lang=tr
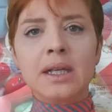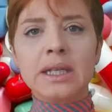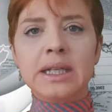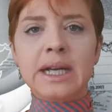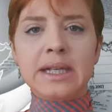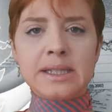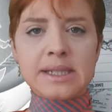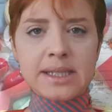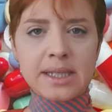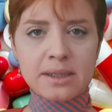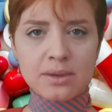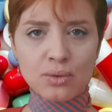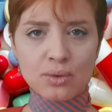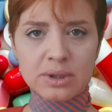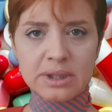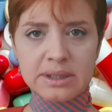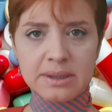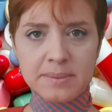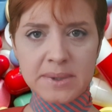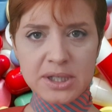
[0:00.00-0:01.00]
İlaç
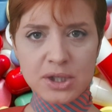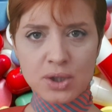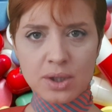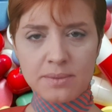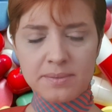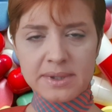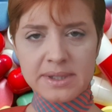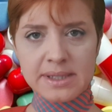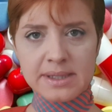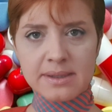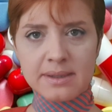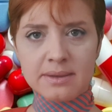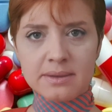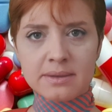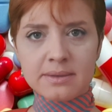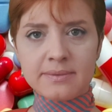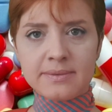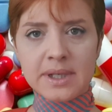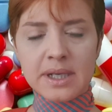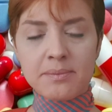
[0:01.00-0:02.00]
sektöründe de başka bir
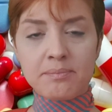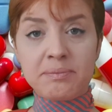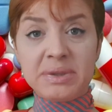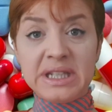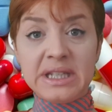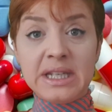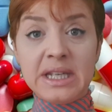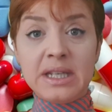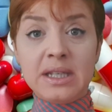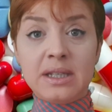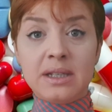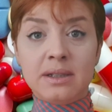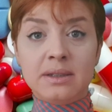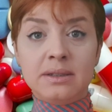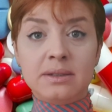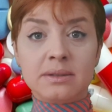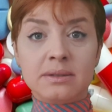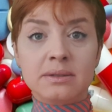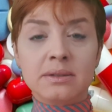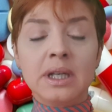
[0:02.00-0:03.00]
sıkıntı var. Bine
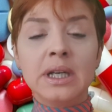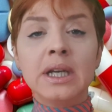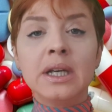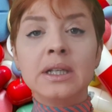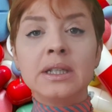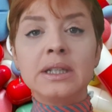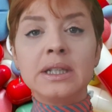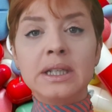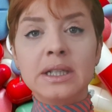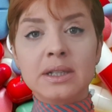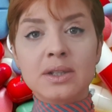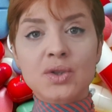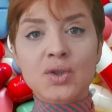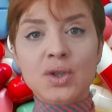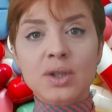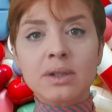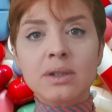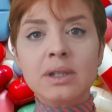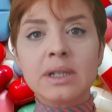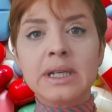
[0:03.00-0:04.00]
yakın
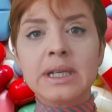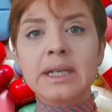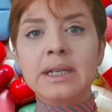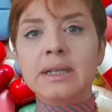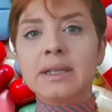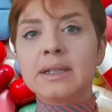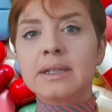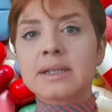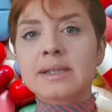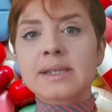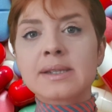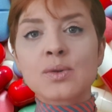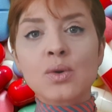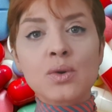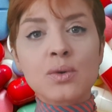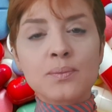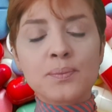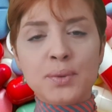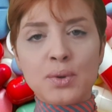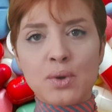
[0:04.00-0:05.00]
ilacın e,
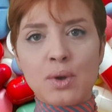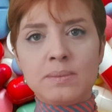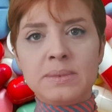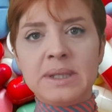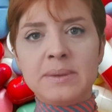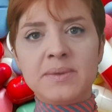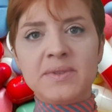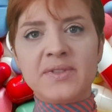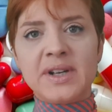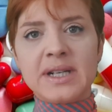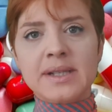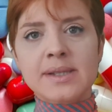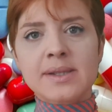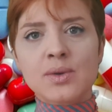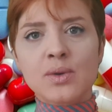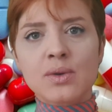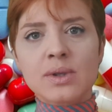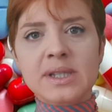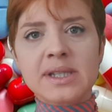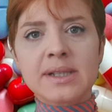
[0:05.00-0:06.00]
stok problemi var,
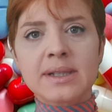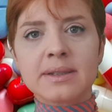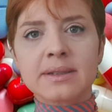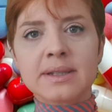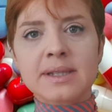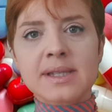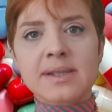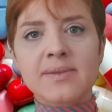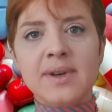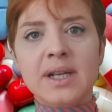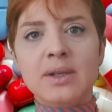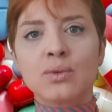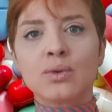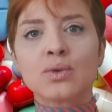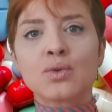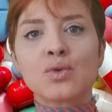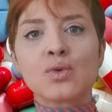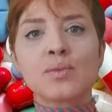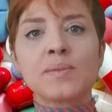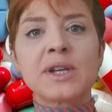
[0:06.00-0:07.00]
stok sıkıntısı var.
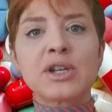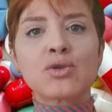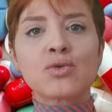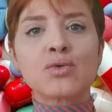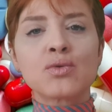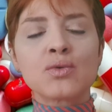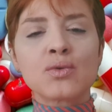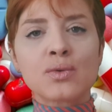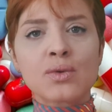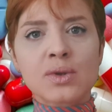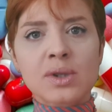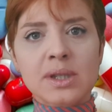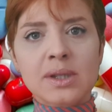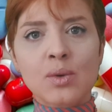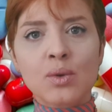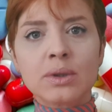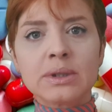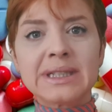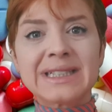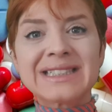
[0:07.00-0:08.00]
35 günlük
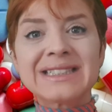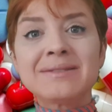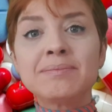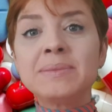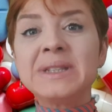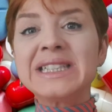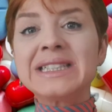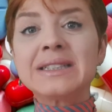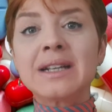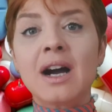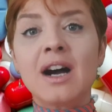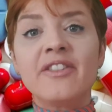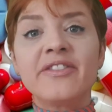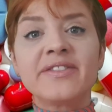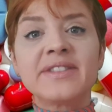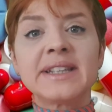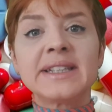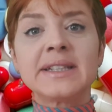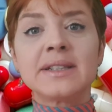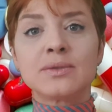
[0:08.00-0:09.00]
stokların bir
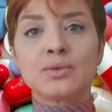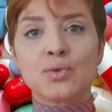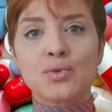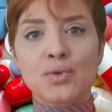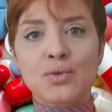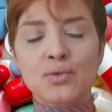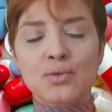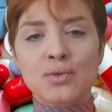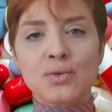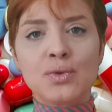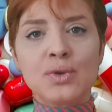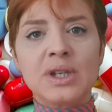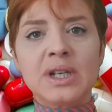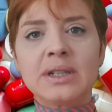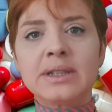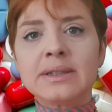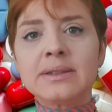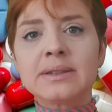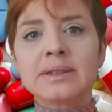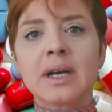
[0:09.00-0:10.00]
haftaya düştüğü,
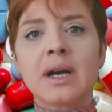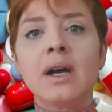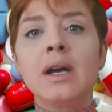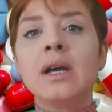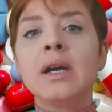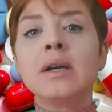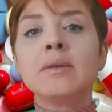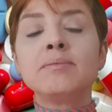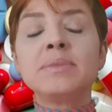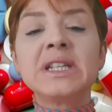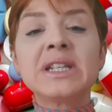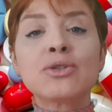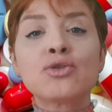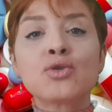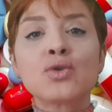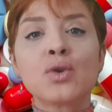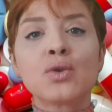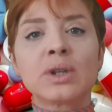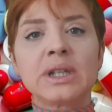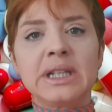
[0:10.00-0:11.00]
yakında
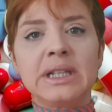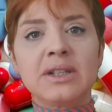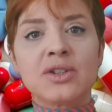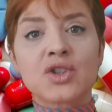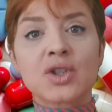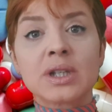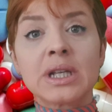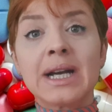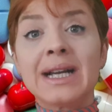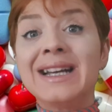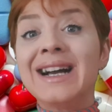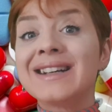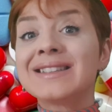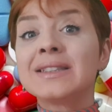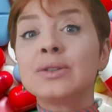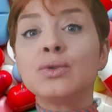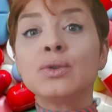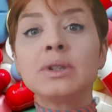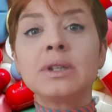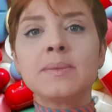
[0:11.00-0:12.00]
birçok ilacın
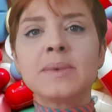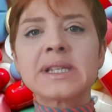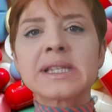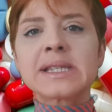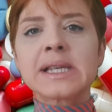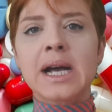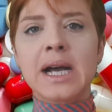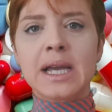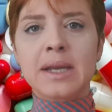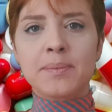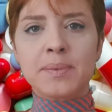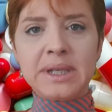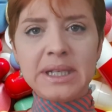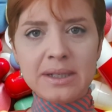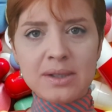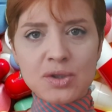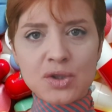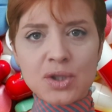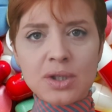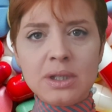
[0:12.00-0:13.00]
hayati öneme sahip
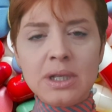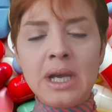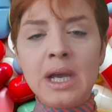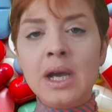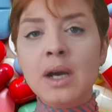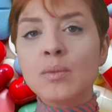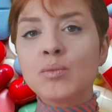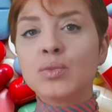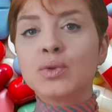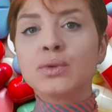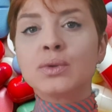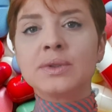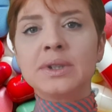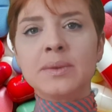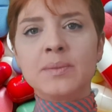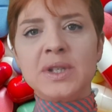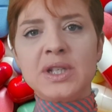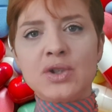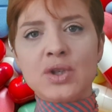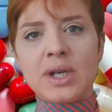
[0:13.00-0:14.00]
ilacın
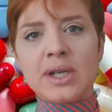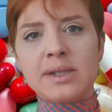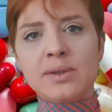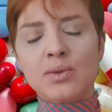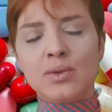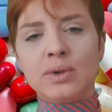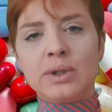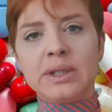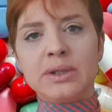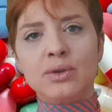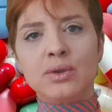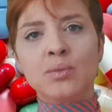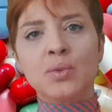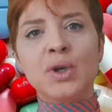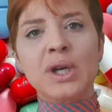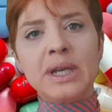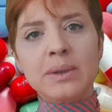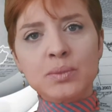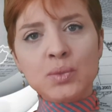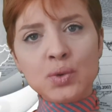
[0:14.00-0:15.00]
bulunamayacağı söyleniyor.
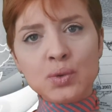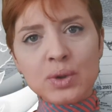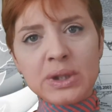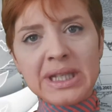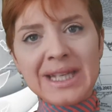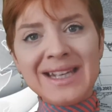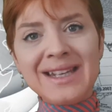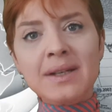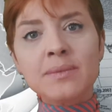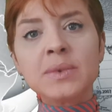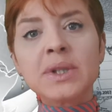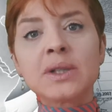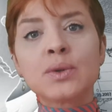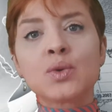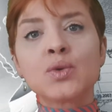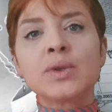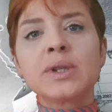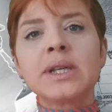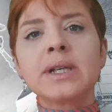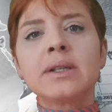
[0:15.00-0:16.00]
Bu hem Türkiye'yi hem de
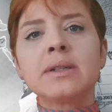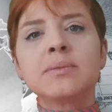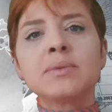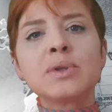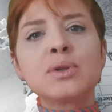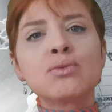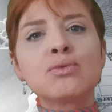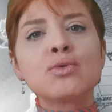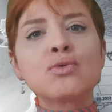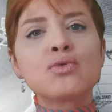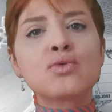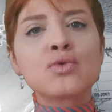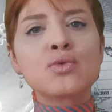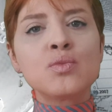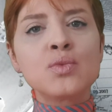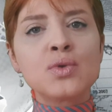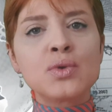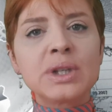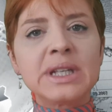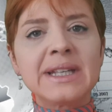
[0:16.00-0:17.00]
Kuzey Kıbrıs Türk
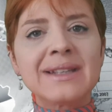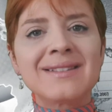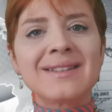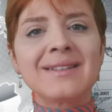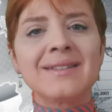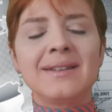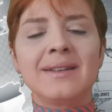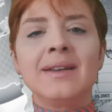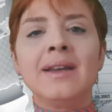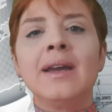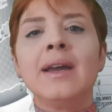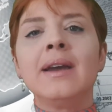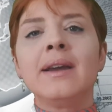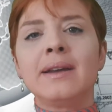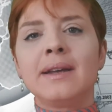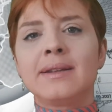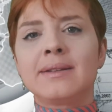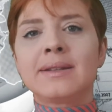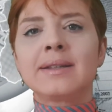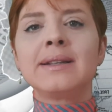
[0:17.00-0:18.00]
Cumhuriyeti'ni
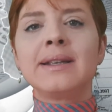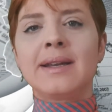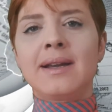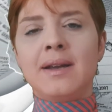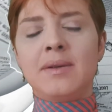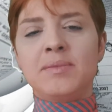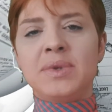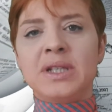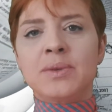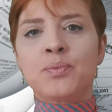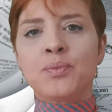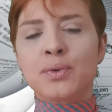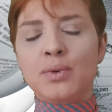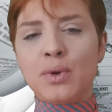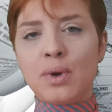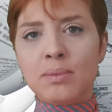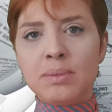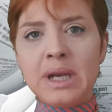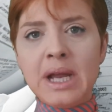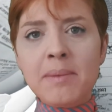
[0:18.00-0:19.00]
etkileyen bir
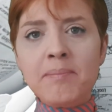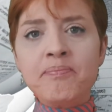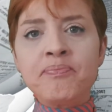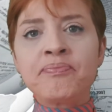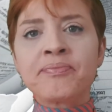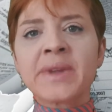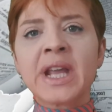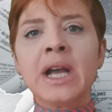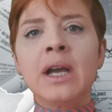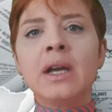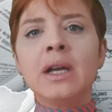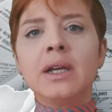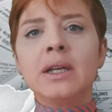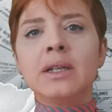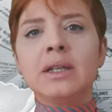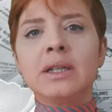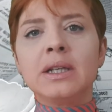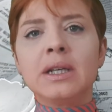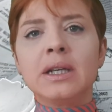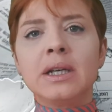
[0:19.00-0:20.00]
problem.
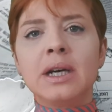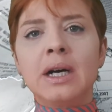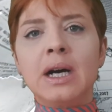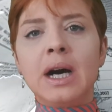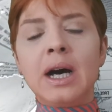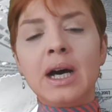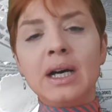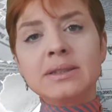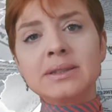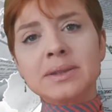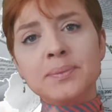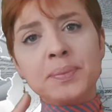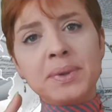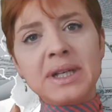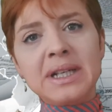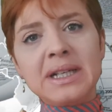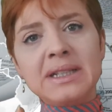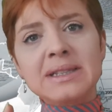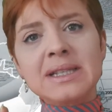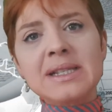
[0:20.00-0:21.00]
E, ee,
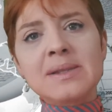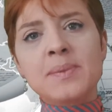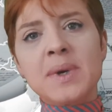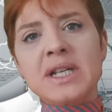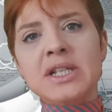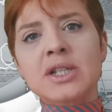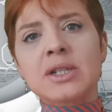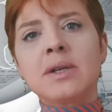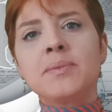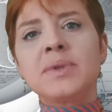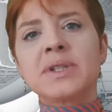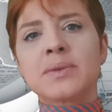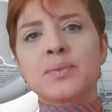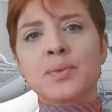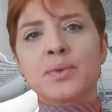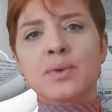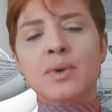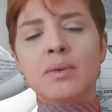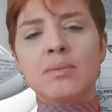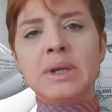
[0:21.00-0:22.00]
antiparantez başka bir
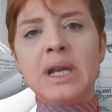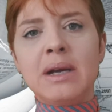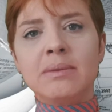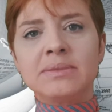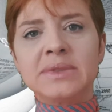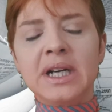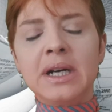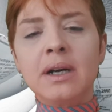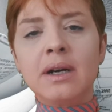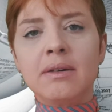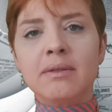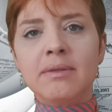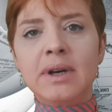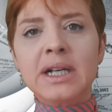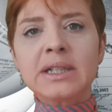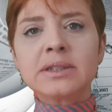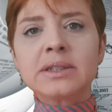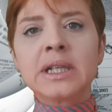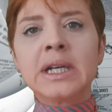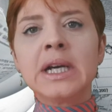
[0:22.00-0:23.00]
problem daha
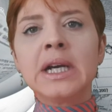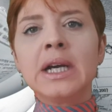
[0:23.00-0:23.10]
var.